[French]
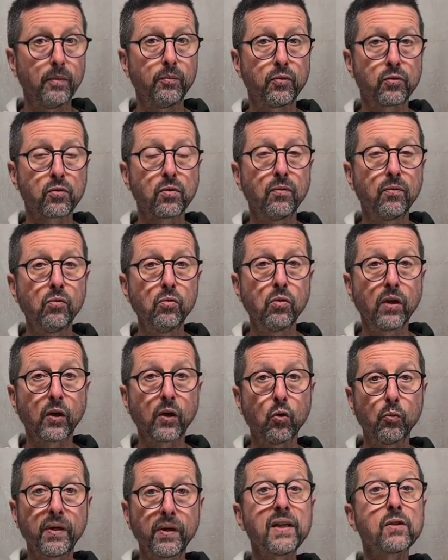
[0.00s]
hein, puisque vous
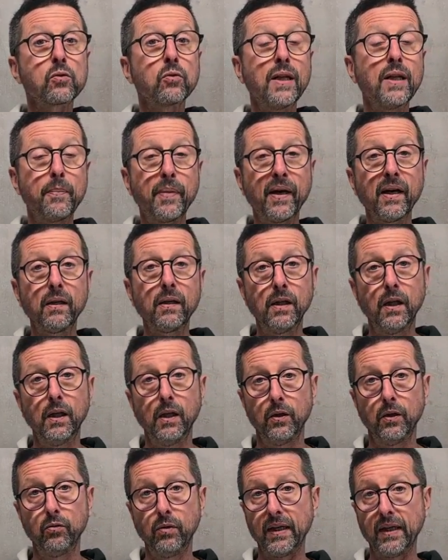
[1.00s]
l'aurez compris, ce n'est pas
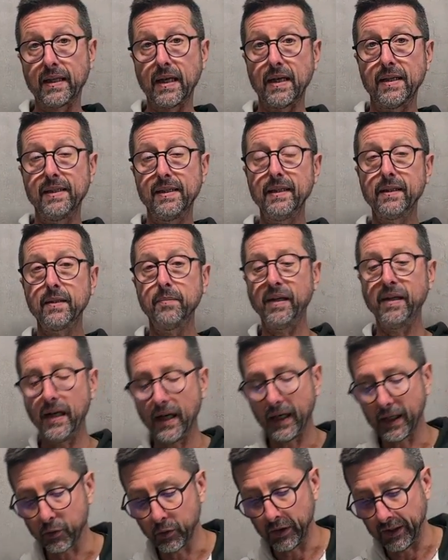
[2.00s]
de la calcite, mais de
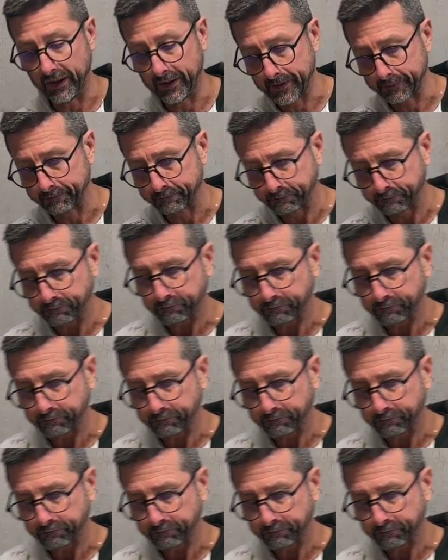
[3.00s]
l'aragonite.